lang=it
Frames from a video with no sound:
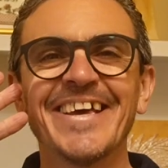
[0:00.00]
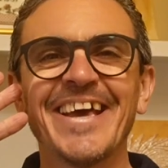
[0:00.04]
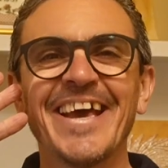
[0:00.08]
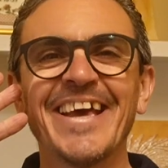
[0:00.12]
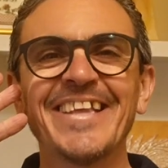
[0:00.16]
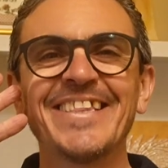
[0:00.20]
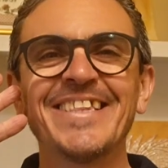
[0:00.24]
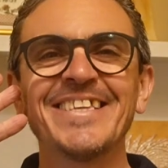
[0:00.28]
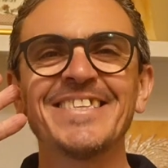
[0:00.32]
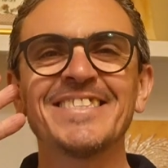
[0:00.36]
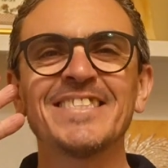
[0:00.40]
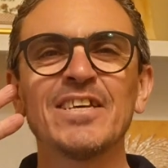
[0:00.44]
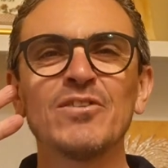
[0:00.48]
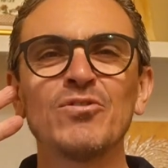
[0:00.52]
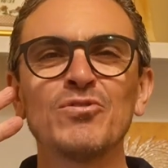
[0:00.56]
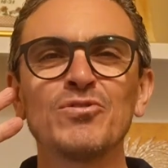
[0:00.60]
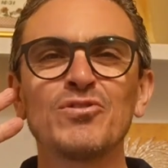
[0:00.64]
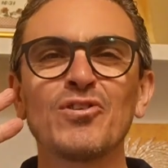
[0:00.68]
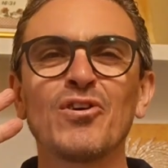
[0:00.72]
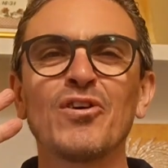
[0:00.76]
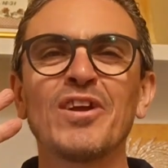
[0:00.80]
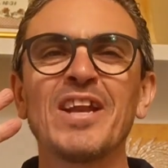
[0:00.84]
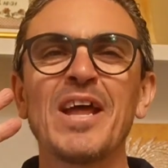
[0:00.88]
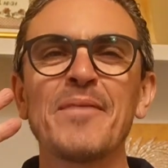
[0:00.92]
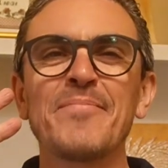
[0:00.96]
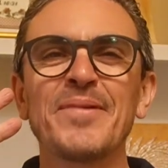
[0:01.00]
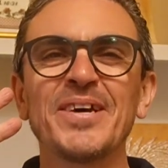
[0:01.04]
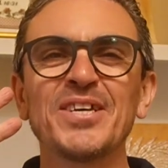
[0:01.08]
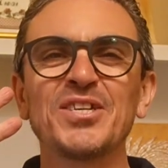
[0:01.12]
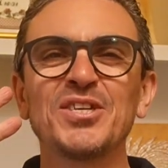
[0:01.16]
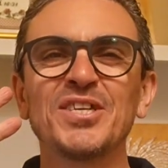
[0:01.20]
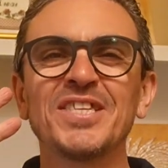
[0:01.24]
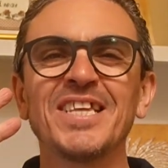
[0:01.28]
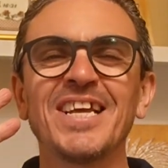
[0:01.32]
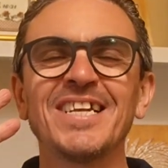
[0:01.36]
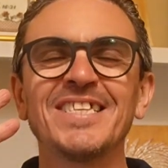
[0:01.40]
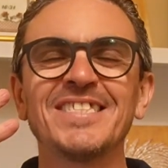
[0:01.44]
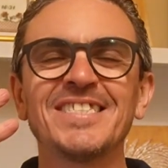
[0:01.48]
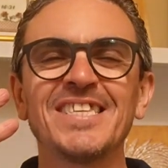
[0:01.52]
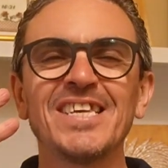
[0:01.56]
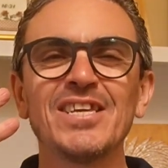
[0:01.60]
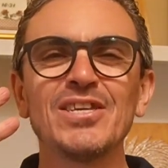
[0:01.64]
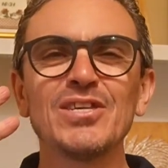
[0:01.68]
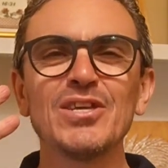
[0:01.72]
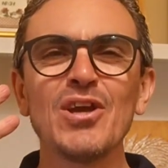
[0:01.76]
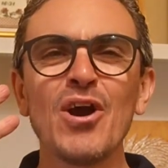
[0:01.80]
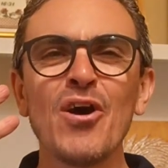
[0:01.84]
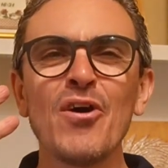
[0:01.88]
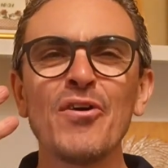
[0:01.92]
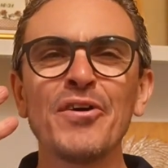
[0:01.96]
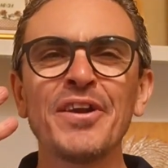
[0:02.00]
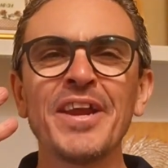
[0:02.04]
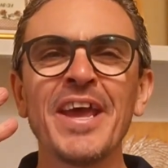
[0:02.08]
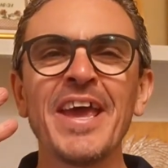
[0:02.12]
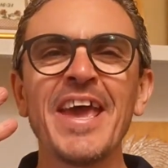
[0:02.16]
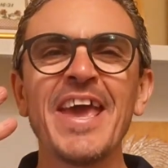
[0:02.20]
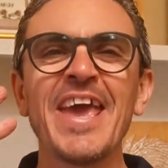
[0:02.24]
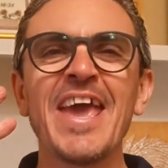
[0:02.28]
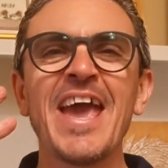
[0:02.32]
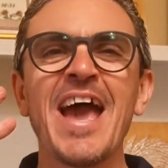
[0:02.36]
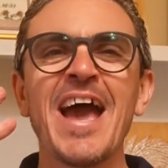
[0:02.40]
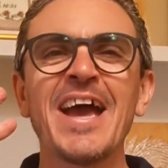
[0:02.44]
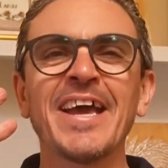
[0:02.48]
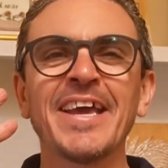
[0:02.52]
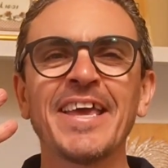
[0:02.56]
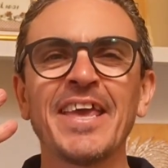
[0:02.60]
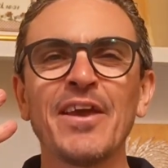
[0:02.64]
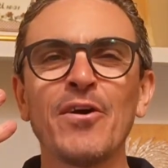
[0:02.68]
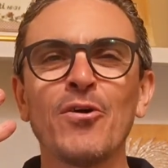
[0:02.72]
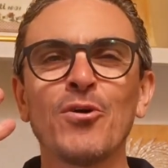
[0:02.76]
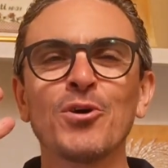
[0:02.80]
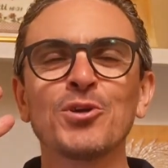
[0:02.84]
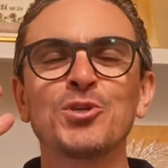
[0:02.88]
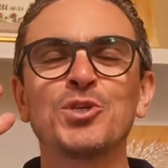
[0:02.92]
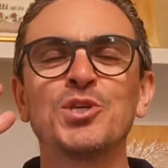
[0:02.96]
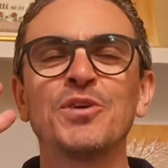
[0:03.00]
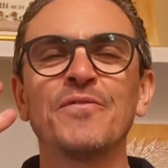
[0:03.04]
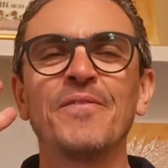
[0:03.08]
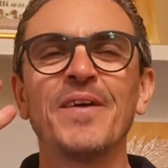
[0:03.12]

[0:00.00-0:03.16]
E ti saluto con la pace del Signore e anche oggi,